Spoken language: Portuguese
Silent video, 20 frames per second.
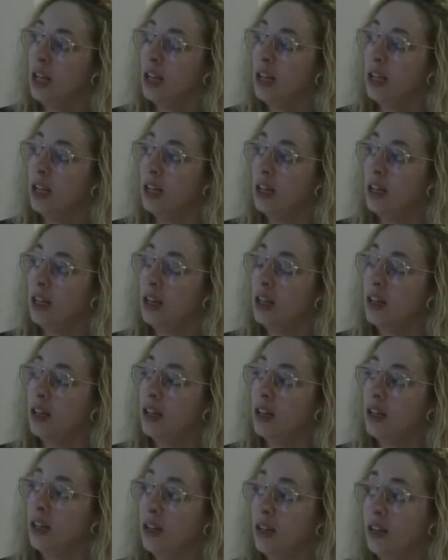E
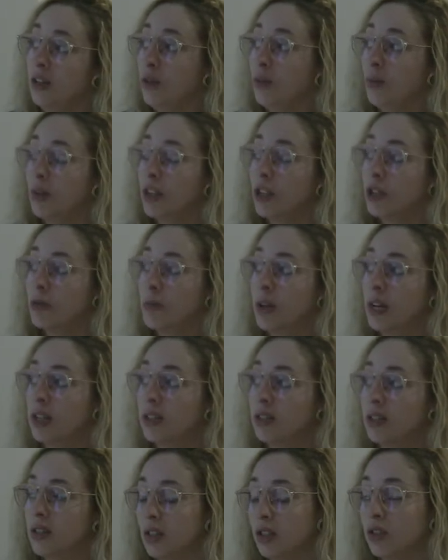uh, nenhuma das
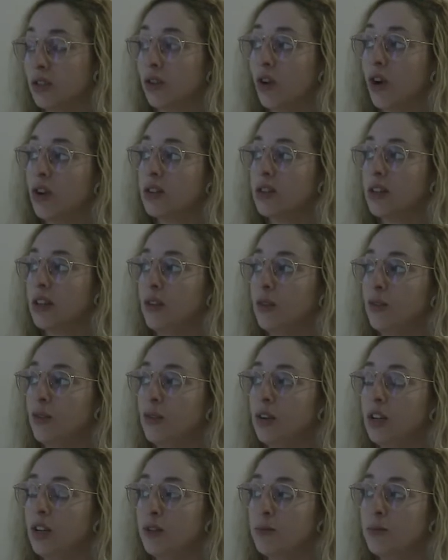peças, eles cozem
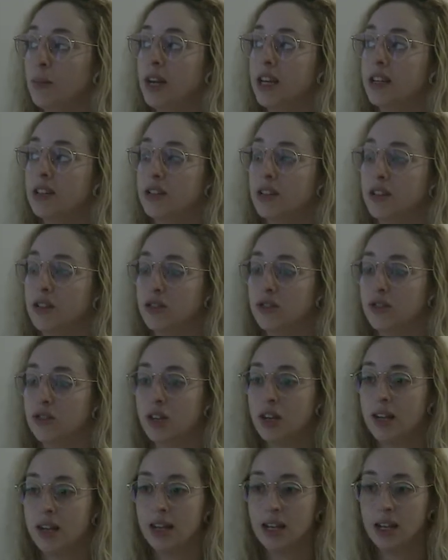as peças